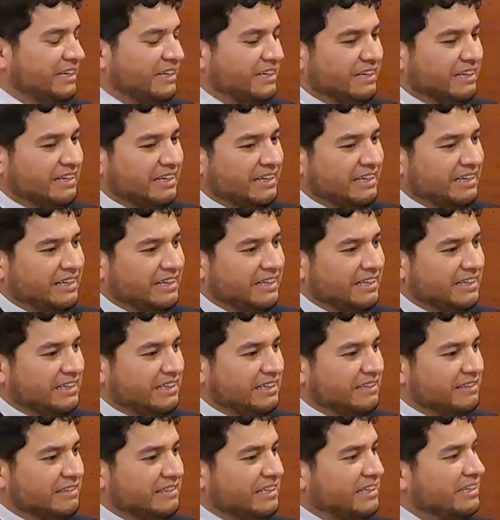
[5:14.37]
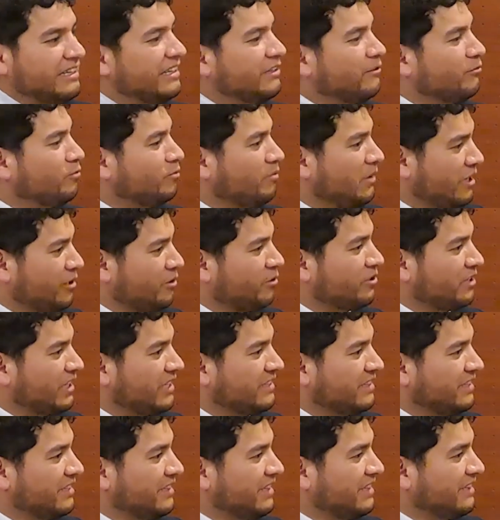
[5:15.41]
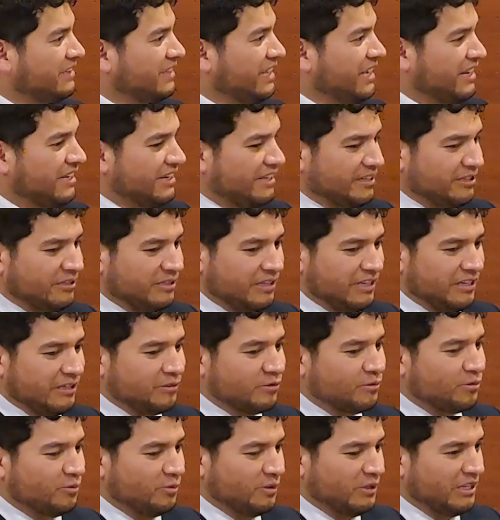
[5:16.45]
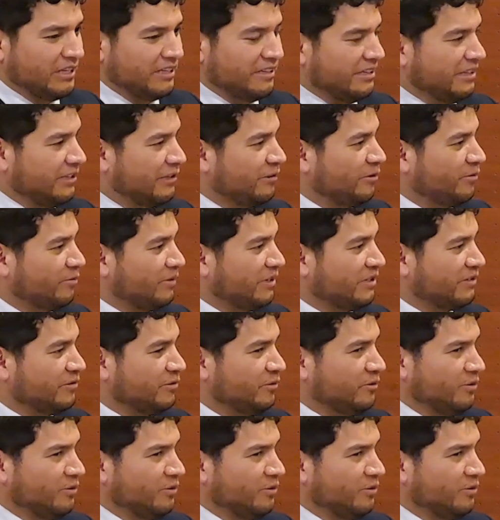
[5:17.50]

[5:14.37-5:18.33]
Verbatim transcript: que eh, tiene un marco trascendental en, su vida de idiomas.